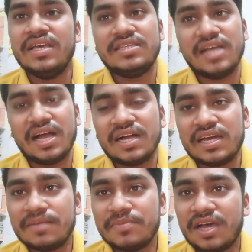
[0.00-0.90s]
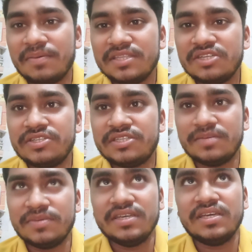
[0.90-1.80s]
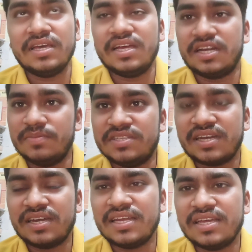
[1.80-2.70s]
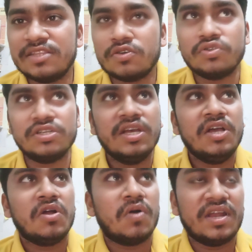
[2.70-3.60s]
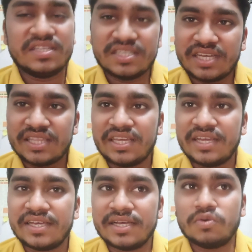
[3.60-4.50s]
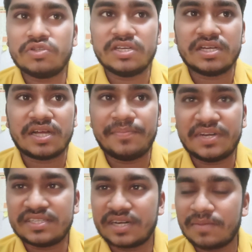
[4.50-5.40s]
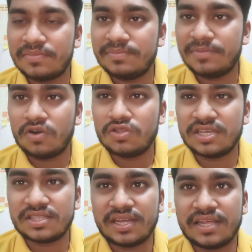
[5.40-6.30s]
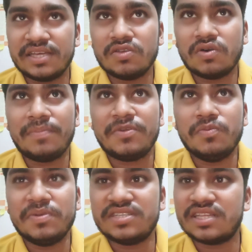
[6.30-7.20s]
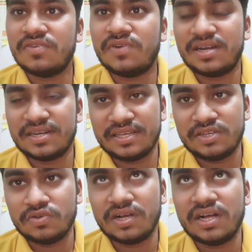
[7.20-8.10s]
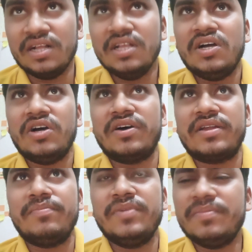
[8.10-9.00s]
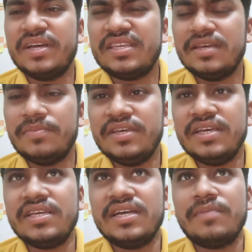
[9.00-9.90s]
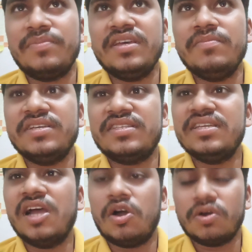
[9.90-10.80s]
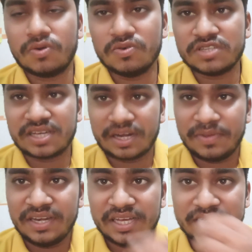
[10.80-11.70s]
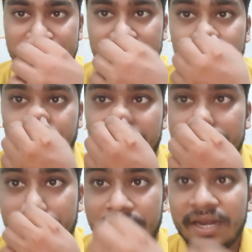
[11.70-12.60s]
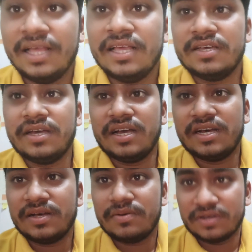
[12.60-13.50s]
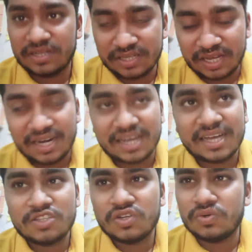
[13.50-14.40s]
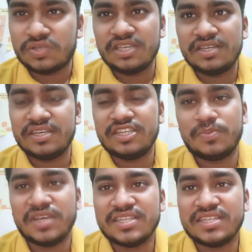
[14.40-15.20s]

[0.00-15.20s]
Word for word: यहाँ अगर आप इलाहाबाद यूनिवर्सिटी में एडमिशन ले लेंगे तो कुछ कॉलेज से जाते रहेंगे कुछ कंपटीशन का भी माहौल देखते रहेंगे तो आपके ऊपर ज़्यादा वर्णन नहीं होगा और मेन बात ये भी है कि अगर बी ए बी एस सी या और कोर्स कर भी लिया जाता है तो फाइनल लड़का जो उसी एज पे आ